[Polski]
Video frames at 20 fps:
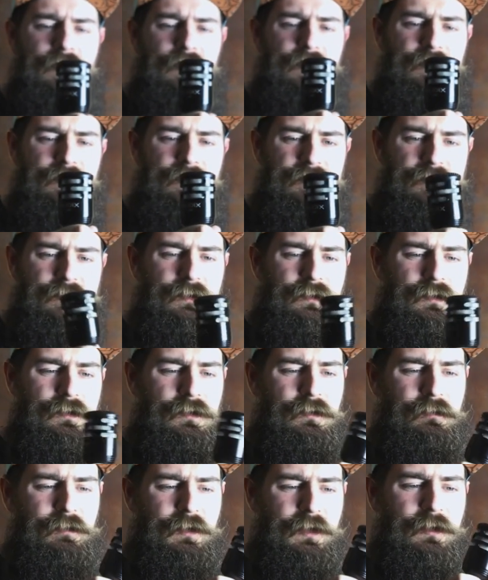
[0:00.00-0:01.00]
Jest
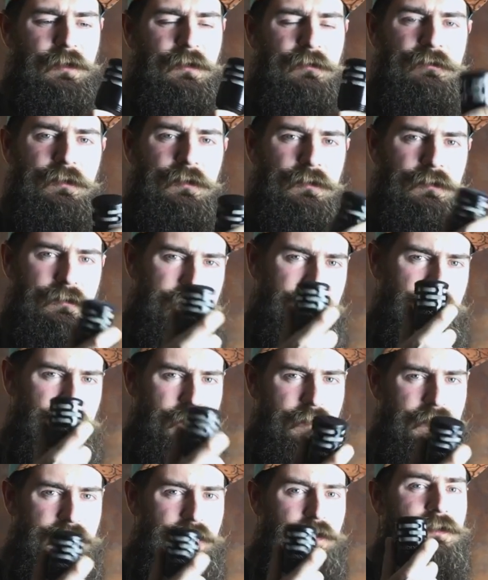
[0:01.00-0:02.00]
to mikrofon
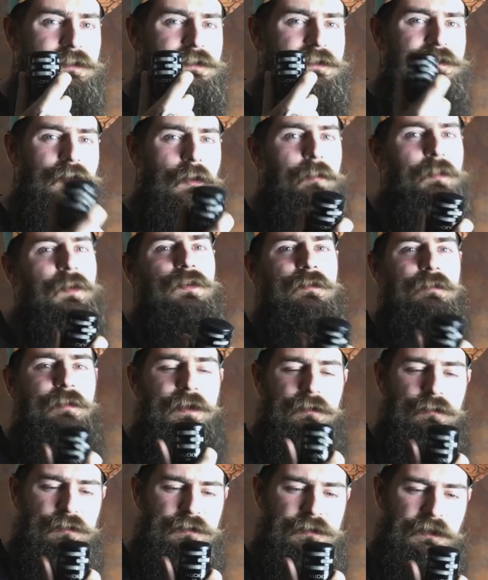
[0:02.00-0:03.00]
do stopy od
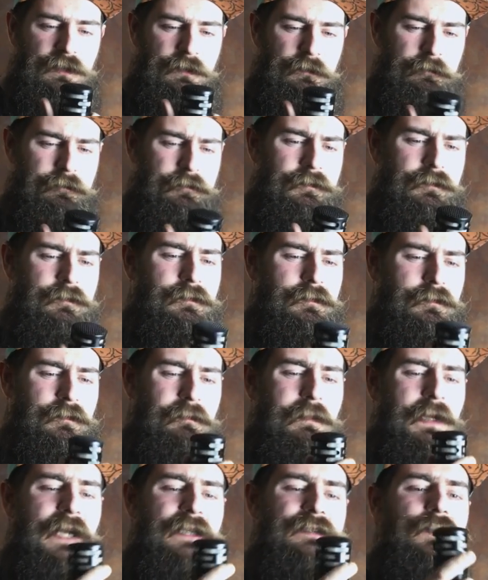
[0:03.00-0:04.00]
perkusji.
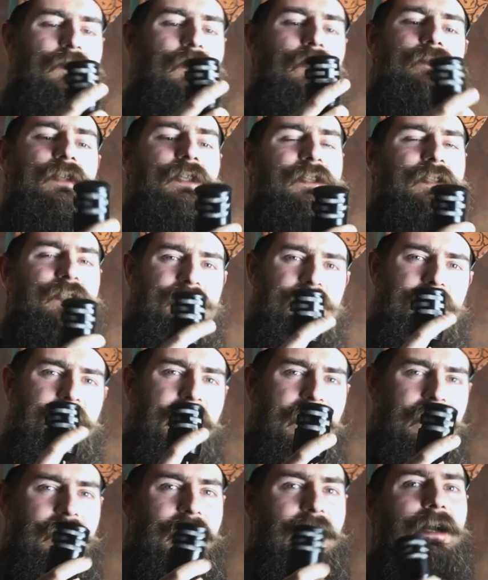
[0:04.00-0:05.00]
Bardzo dobrze też
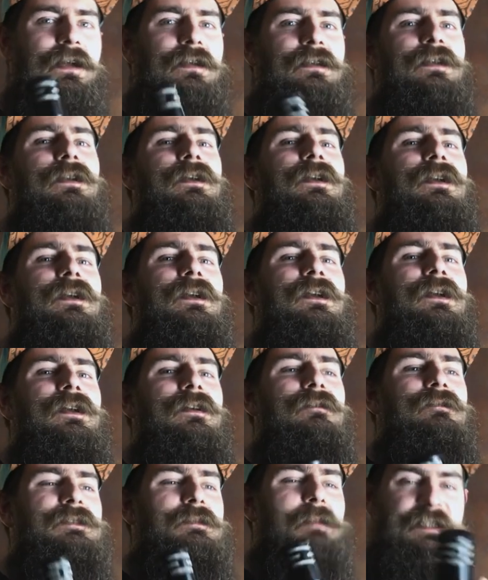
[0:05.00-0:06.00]
zbiera
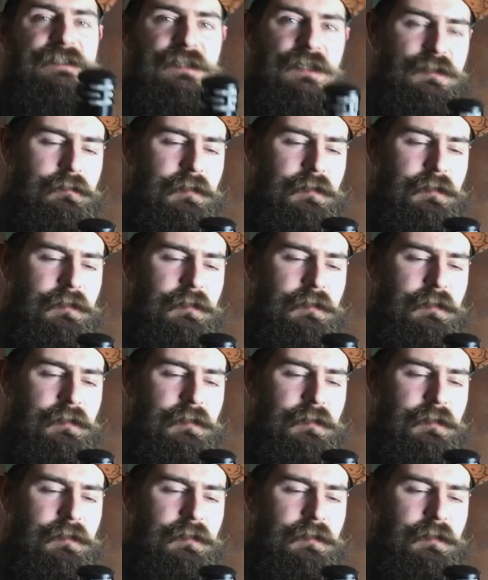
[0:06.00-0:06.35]
wzmacniacz